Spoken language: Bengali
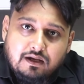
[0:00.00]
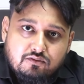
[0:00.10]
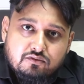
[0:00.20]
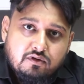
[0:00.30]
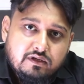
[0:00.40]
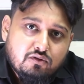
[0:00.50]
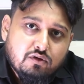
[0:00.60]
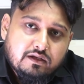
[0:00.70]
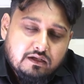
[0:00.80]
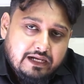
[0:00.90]
বা কোনো ধরনের
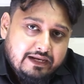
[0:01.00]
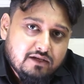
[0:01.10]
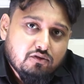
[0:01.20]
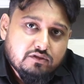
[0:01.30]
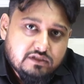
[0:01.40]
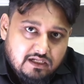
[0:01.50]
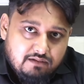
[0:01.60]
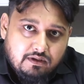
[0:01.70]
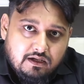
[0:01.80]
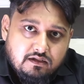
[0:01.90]
রোগ
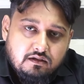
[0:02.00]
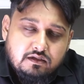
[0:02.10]
গাইনিকোলজিক্যাল বা